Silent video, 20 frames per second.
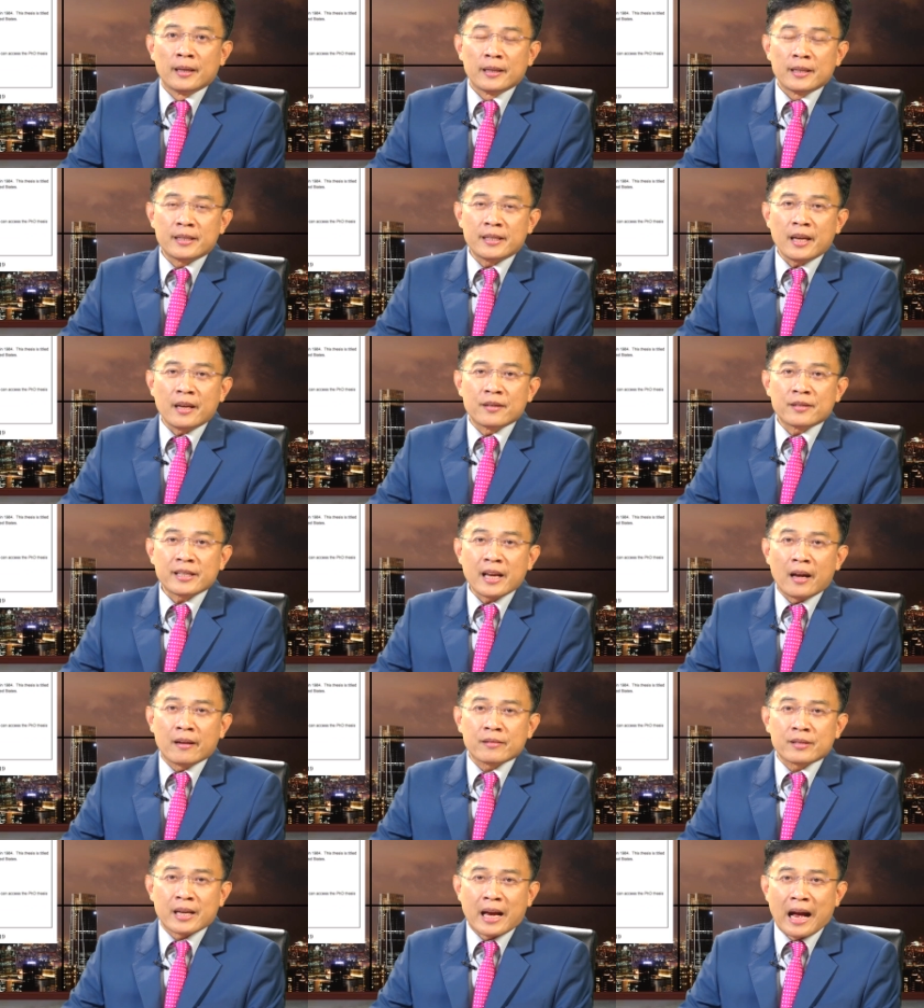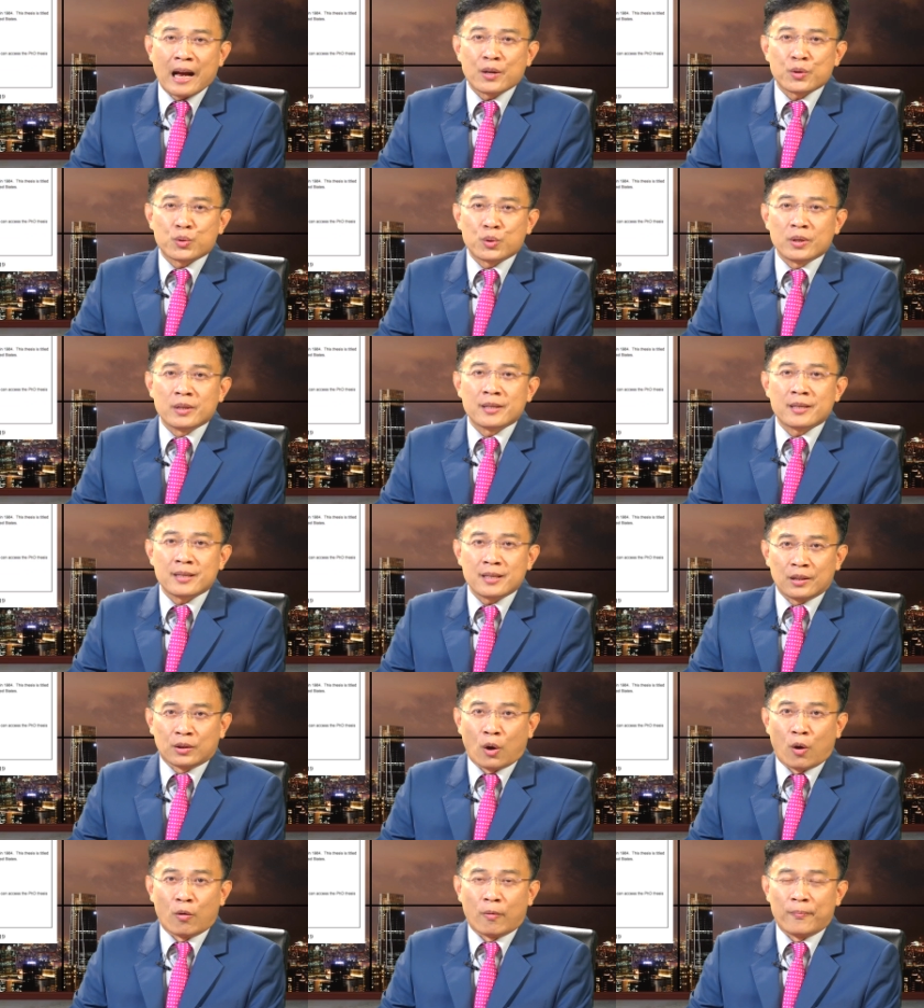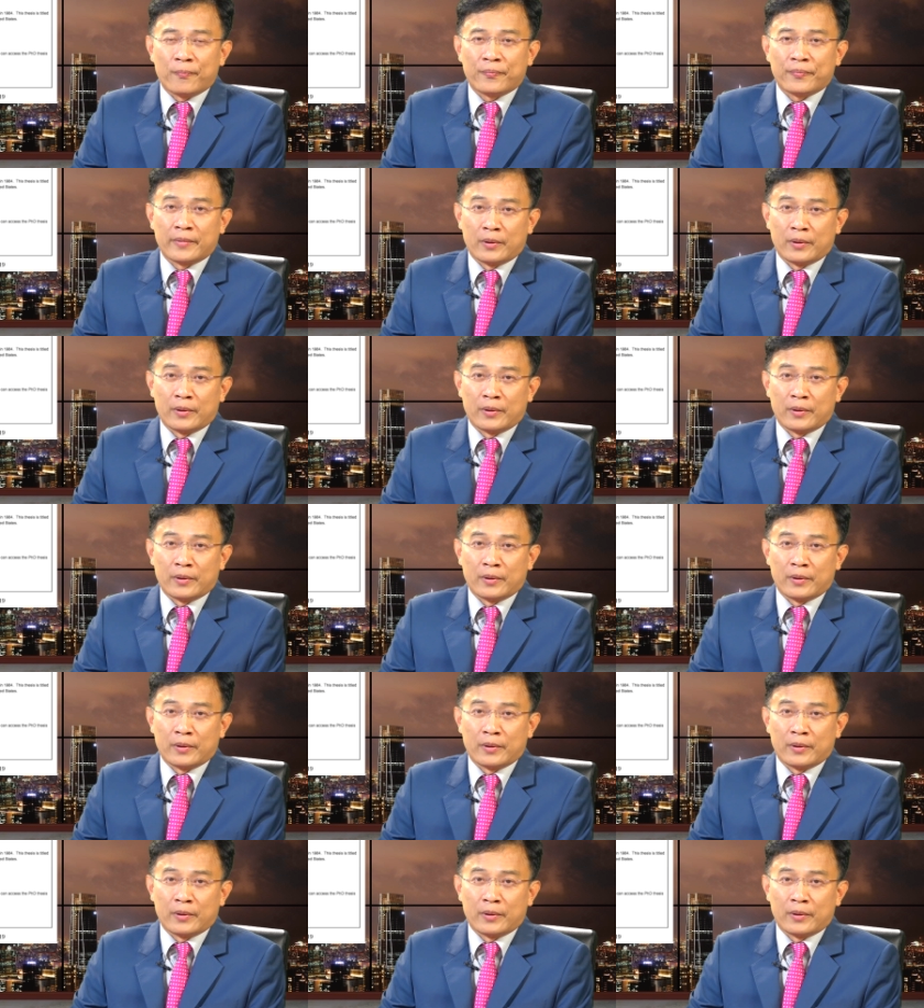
线上查询系统，